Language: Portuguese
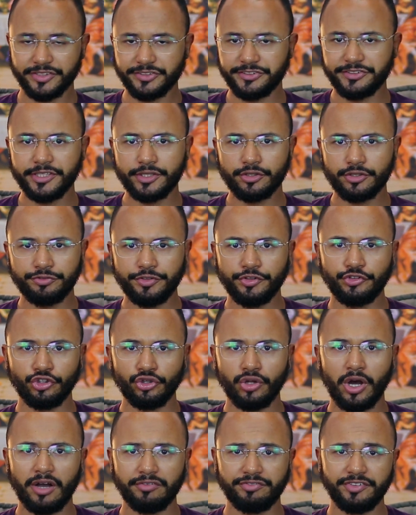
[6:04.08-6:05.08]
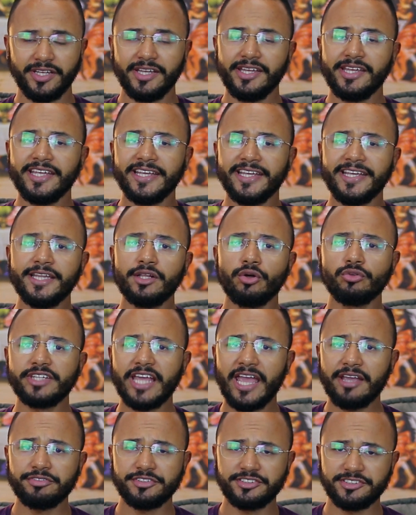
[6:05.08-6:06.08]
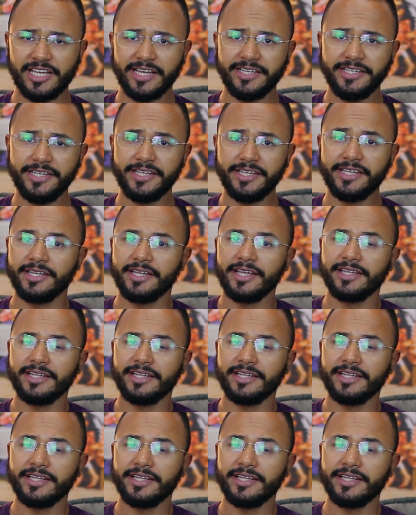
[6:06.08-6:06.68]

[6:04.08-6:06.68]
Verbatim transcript: versículo 29, que não deve sair